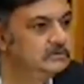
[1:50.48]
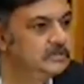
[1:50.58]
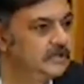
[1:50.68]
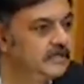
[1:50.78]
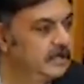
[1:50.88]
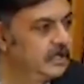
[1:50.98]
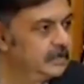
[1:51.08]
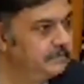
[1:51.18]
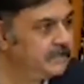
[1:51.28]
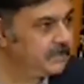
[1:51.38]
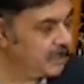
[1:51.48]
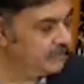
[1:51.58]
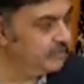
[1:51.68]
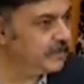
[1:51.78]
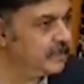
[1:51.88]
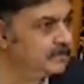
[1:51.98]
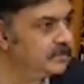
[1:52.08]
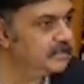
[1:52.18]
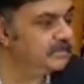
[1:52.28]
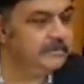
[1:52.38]
ये आदमी धारावी में
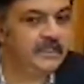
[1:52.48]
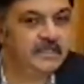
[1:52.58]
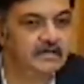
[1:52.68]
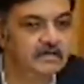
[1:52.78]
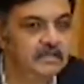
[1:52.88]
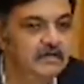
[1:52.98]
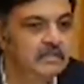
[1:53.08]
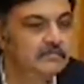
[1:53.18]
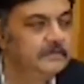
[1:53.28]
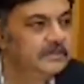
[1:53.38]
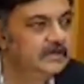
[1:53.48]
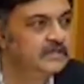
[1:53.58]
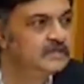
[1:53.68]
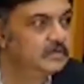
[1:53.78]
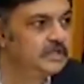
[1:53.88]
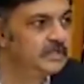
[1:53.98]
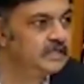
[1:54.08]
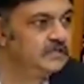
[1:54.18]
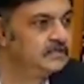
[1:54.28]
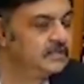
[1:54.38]
रहता था मैं बताना चाहूँगा कि
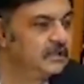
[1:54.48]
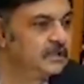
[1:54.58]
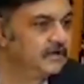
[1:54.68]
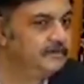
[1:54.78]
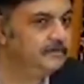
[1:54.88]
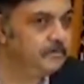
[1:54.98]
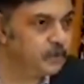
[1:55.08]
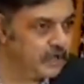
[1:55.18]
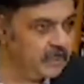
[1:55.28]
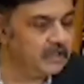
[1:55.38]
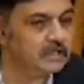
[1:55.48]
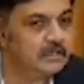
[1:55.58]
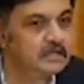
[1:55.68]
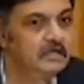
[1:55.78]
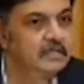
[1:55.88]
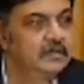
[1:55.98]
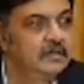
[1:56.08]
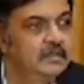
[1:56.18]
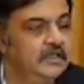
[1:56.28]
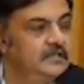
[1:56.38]
इसका काफ़ी पुराना
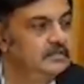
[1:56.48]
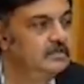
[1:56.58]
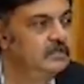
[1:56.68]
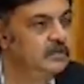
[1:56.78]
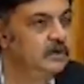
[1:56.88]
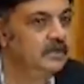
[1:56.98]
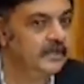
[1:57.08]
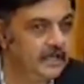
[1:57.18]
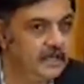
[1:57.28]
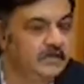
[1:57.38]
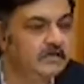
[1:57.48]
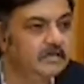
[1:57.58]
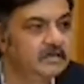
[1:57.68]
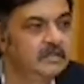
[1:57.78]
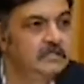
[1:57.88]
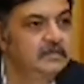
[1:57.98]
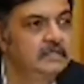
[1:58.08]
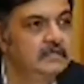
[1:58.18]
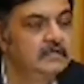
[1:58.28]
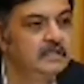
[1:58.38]
एक रिकॉर्ड है
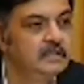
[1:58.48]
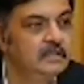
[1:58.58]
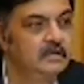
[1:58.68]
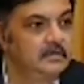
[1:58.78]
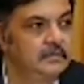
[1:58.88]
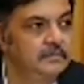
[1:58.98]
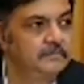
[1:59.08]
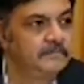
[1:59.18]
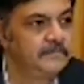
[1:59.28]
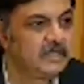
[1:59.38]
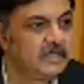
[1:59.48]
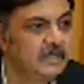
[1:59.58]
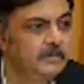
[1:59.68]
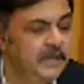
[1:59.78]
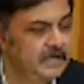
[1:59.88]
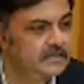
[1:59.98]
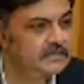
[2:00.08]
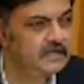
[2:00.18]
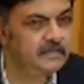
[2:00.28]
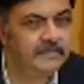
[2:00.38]
आ,
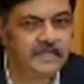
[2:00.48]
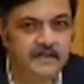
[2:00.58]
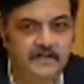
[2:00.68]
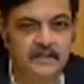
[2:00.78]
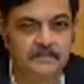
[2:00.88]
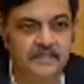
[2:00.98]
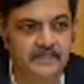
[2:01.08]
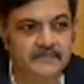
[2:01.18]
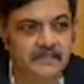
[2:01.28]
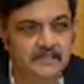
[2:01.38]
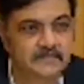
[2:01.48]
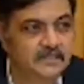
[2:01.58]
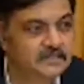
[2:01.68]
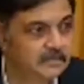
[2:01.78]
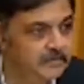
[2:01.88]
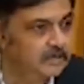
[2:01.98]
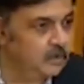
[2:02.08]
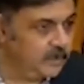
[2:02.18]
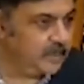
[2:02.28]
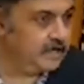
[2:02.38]
पाकिस्तान में डी कंपनी के साथ इसके संबंध
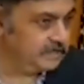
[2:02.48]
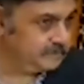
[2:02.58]
होने का